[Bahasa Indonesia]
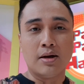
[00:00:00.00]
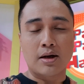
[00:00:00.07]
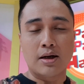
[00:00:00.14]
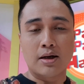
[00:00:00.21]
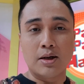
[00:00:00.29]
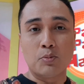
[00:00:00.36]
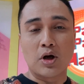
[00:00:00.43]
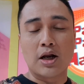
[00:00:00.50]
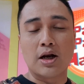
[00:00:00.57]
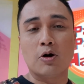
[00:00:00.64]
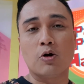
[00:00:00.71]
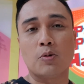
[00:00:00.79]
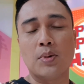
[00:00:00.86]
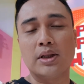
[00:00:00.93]
kalian
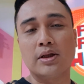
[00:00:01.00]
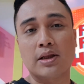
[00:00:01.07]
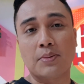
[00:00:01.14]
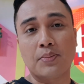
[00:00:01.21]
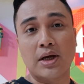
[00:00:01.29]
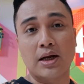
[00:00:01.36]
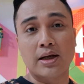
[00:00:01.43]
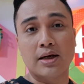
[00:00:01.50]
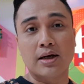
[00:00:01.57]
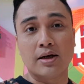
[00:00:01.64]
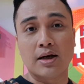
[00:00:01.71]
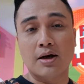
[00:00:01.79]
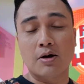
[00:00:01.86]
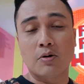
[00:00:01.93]
bukanlah korban tetapi kalian
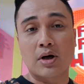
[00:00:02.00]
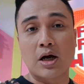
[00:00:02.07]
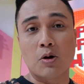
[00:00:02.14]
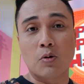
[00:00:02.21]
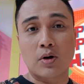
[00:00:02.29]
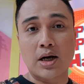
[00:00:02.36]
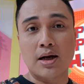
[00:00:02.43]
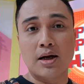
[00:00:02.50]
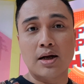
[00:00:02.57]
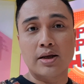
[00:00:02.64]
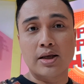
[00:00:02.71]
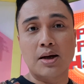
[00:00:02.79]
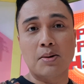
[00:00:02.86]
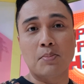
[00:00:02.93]
adalah orang-orang
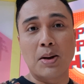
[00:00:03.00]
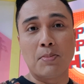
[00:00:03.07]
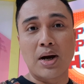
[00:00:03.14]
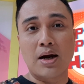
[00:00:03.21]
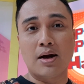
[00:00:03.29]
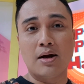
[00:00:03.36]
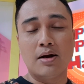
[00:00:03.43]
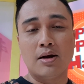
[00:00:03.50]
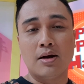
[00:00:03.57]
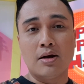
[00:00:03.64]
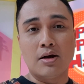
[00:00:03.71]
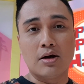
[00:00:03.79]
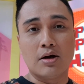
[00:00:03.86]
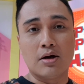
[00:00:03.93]
yang memang
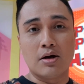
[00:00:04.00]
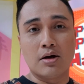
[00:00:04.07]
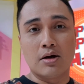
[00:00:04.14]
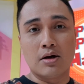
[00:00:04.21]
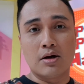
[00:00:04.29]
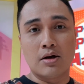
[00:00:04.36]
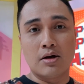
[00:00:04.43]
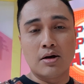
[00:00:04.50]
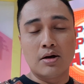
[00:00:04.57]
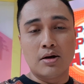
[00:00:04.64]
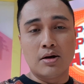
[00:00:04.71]
uh,